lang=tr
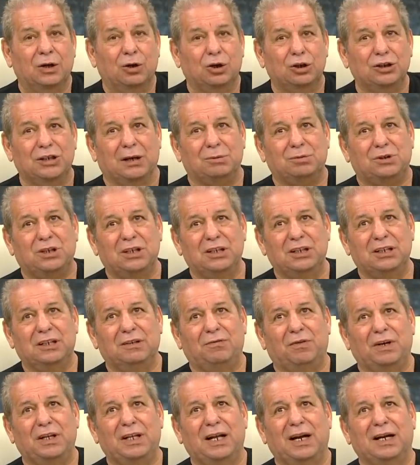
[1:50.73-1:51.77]
Hocam ne şimdi
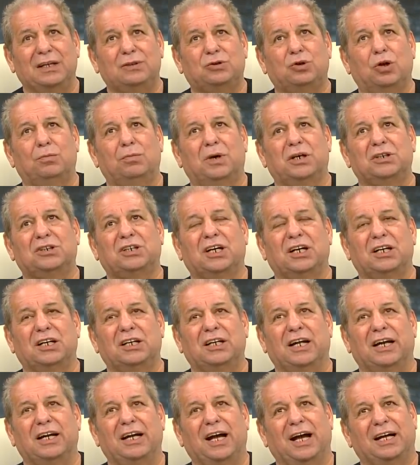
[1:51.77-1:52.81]
kadar, federasyon kadar,
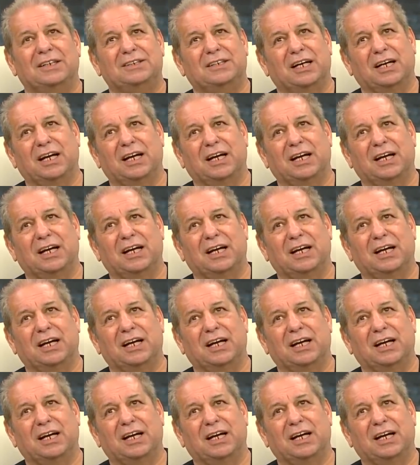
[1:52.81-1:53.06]
başkanı da ya